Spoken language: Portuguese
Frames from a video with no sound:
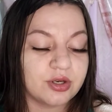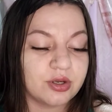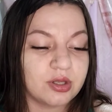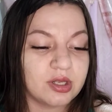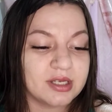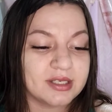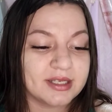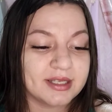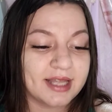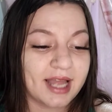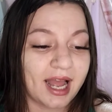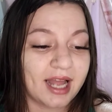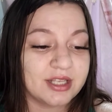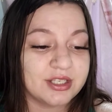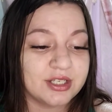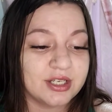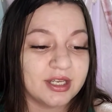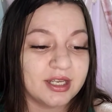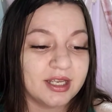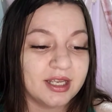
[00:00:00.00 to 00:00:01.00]
de
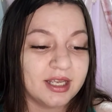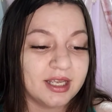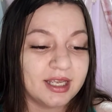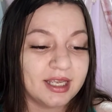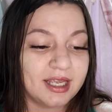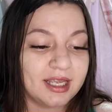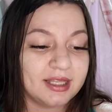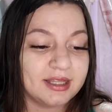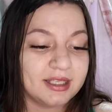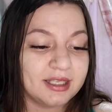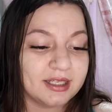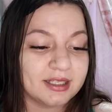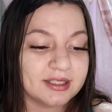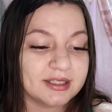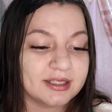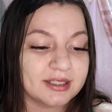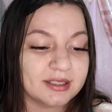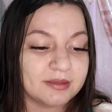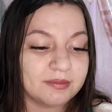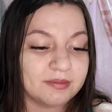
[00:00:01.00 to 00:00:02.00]
oleosidade e
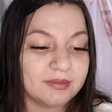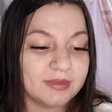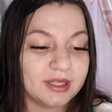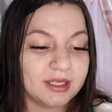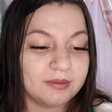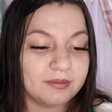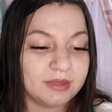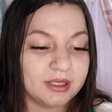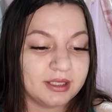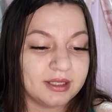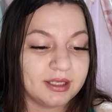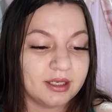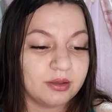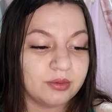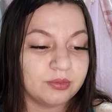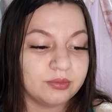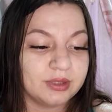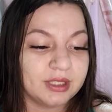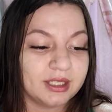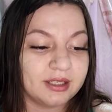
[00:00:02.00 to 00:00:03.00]
niacinamida,
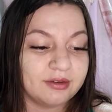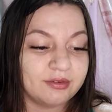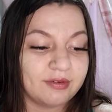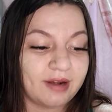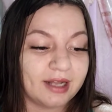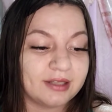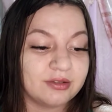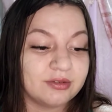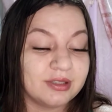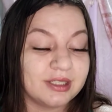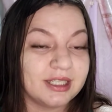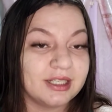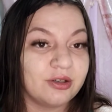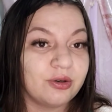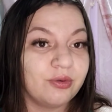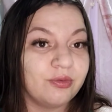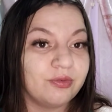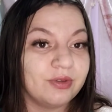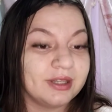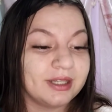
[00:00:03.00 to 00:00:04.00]
um derivado
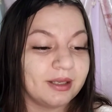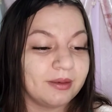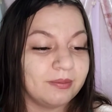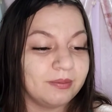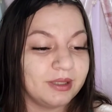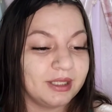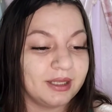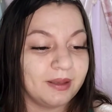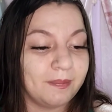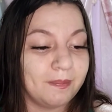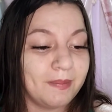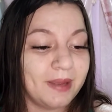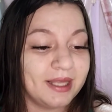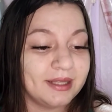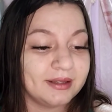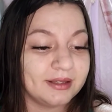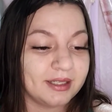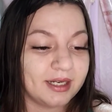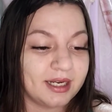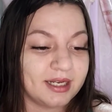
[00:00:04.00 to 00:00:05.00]
com vitamina
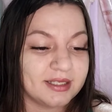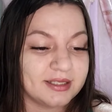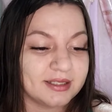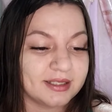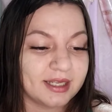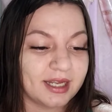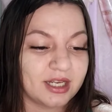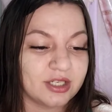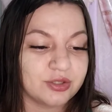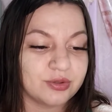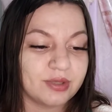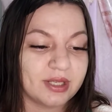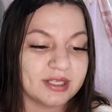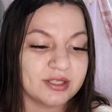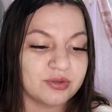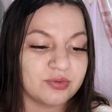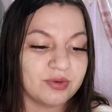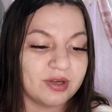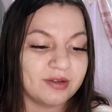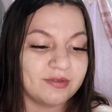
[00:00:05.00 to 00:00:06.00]
B3 que ajuda a
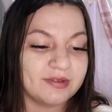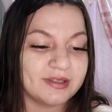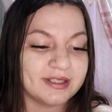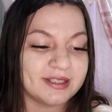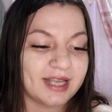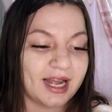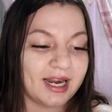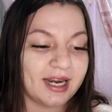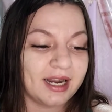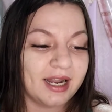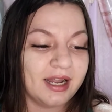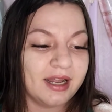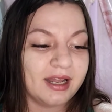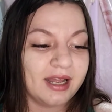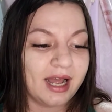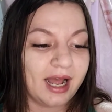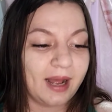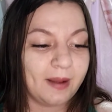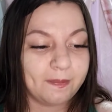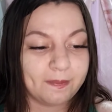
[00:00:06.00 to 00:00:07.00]
suavizar
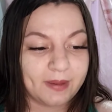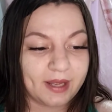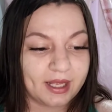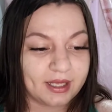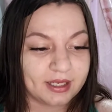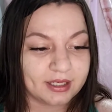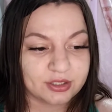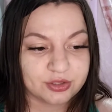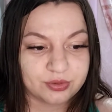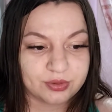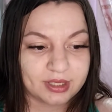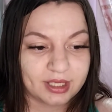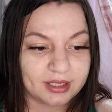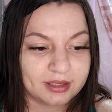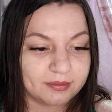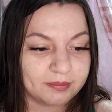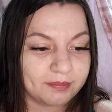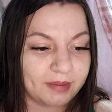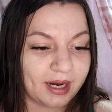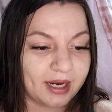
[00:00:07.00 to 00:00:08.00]
a pele, ajuda a
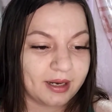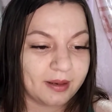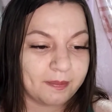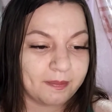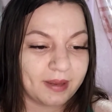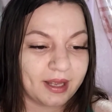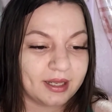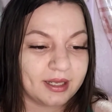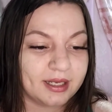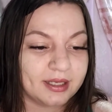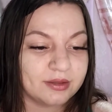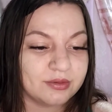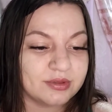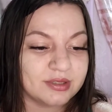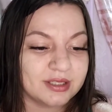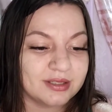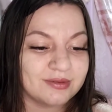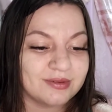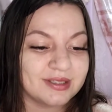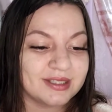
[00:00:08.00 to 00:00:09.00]
limpar a pele,
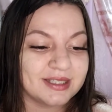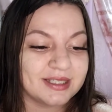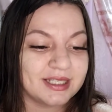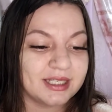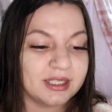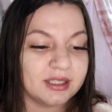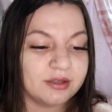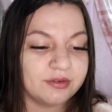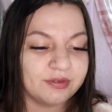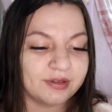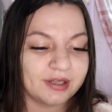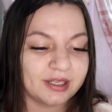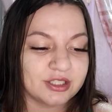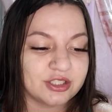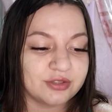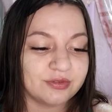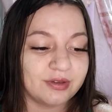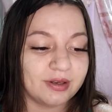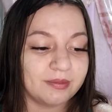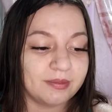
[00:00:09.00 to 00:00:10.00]
reduzindo
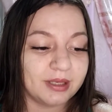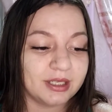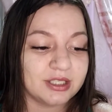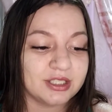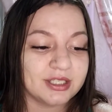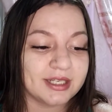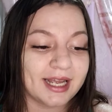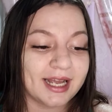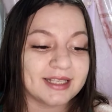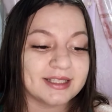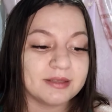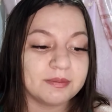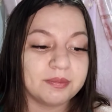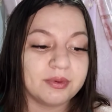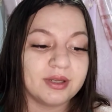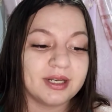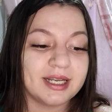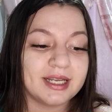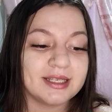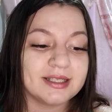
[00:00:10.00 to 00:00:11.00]
significativamente as
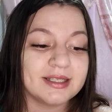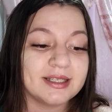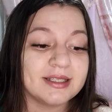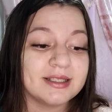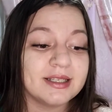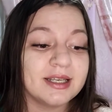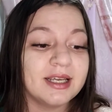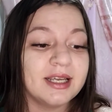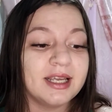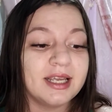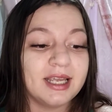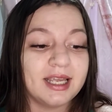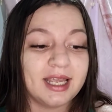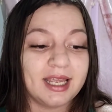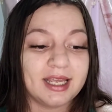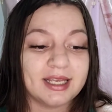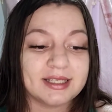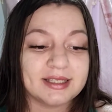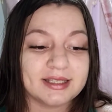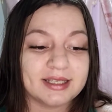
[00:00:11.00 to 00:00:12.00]
impurezas
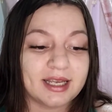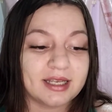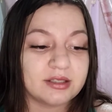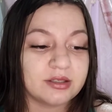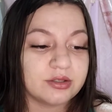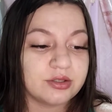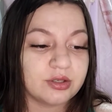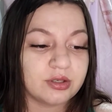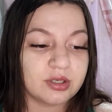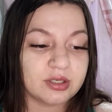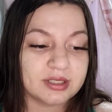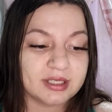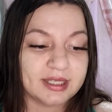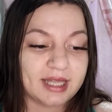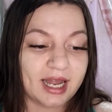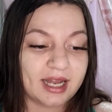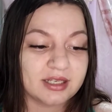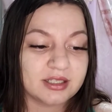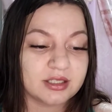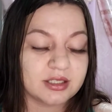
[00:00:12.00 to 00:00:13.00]
e excesso de
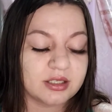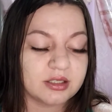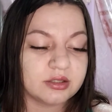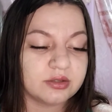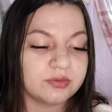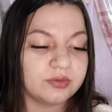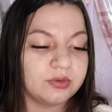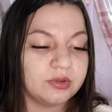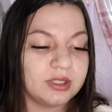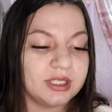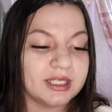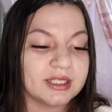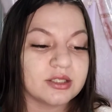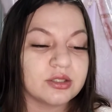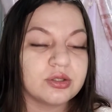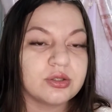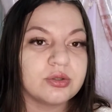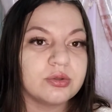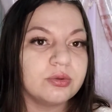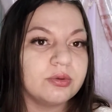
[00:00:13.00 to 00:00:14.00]
oleosidade, esfolia
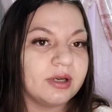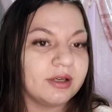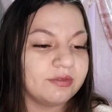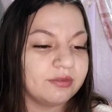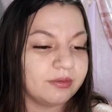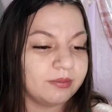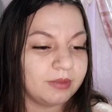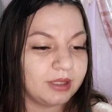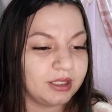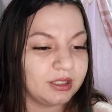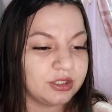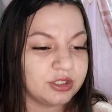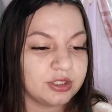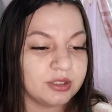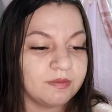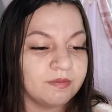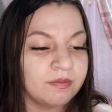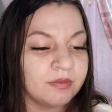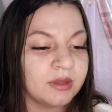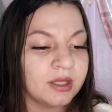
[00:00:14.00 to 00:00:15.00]

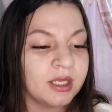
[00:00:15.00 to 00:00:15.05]
suavemente